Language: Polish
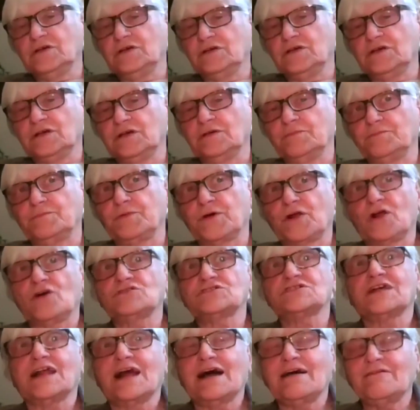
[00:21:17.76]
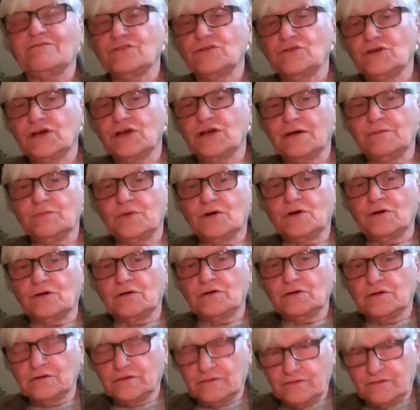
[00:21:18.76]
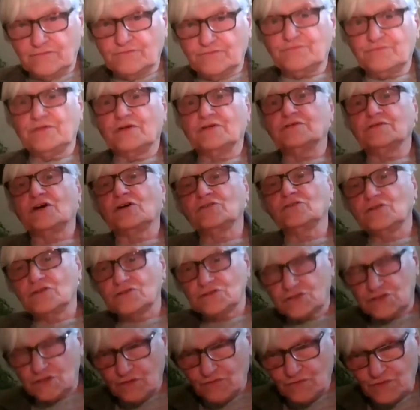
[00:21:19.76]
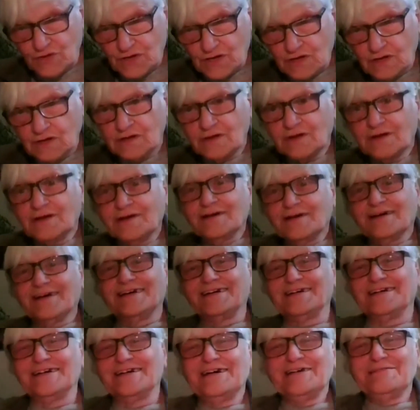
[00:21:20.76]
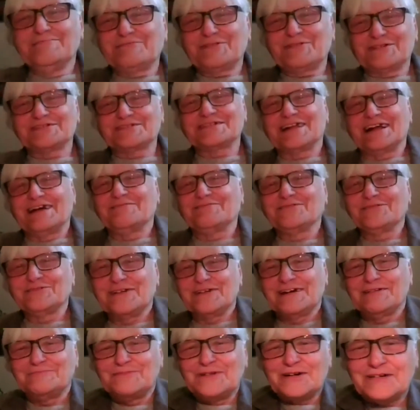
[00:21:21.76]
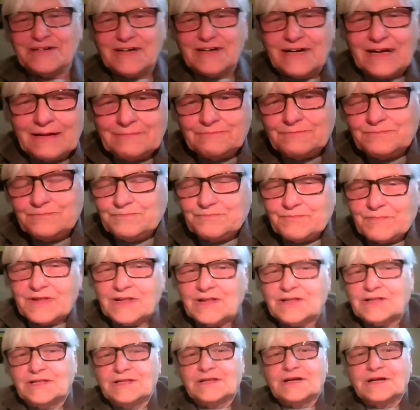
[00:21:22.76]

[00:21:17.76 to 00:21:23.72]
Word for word: I prosławujemy, odnosno proslavljujemo ga mhm.